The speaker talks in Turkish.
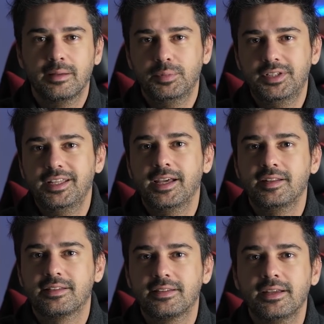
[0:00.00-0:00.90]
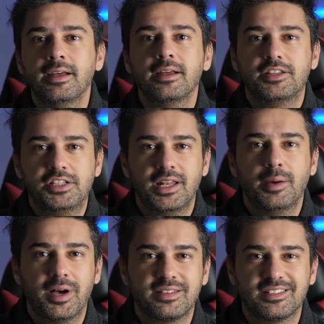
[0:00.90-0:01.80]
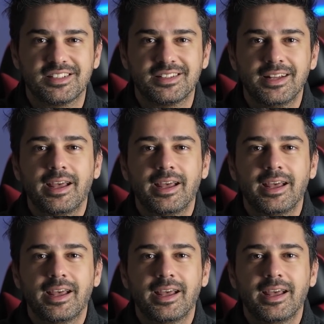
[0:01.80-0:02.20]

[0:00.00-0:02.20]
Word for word: Bir diğeri ise KineMaster.